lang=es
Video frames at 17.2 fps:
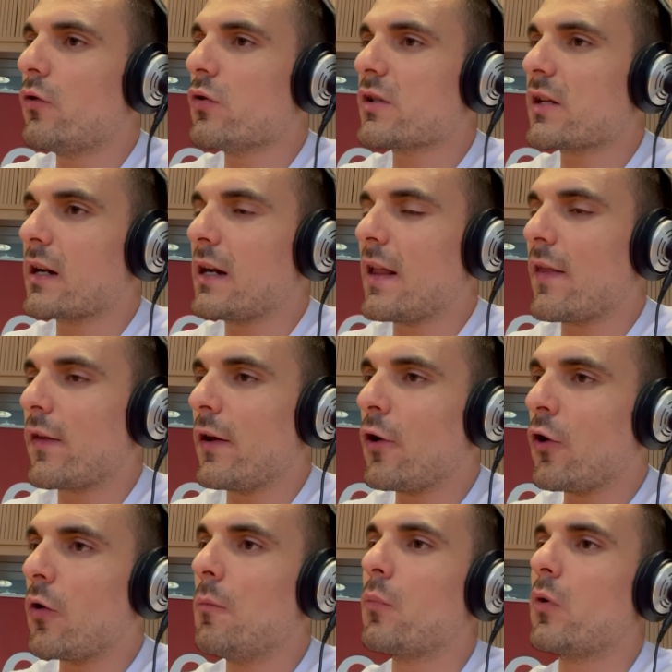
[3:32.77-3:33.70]
se
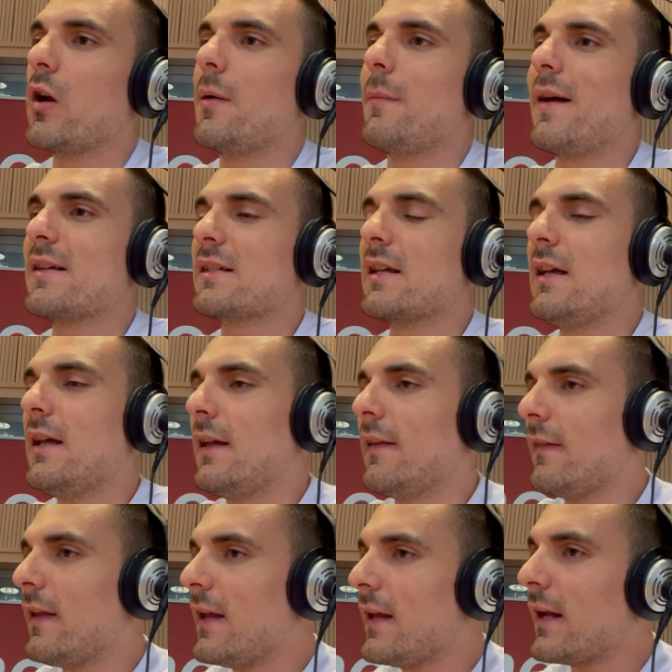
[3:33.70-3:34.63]
relacionan con problemas
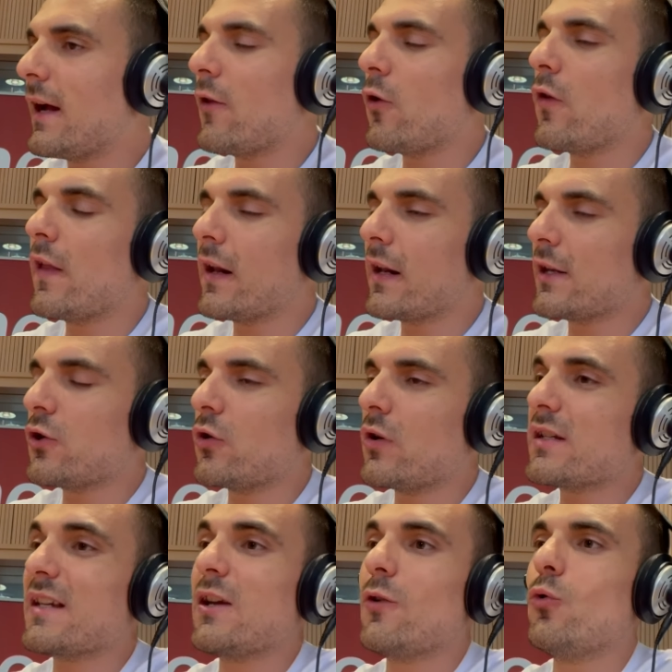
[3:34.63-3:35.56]
de hígado, de
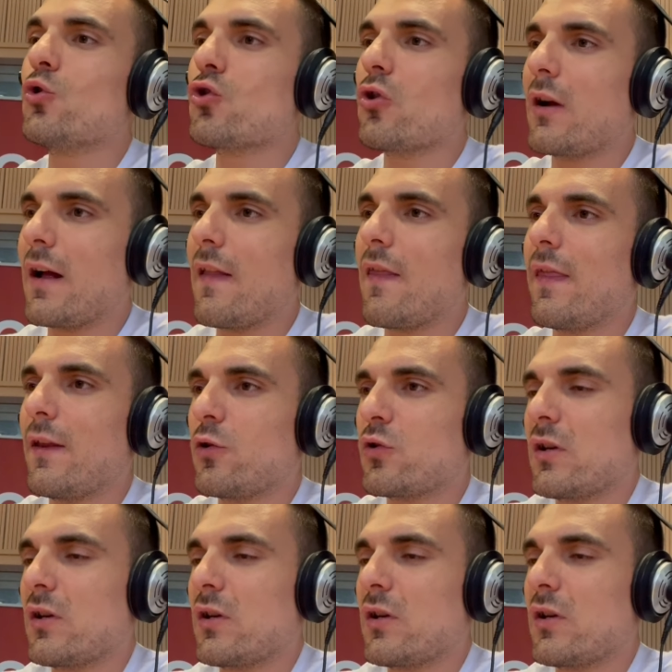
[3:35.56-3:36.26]
riñones, incluso cáncer.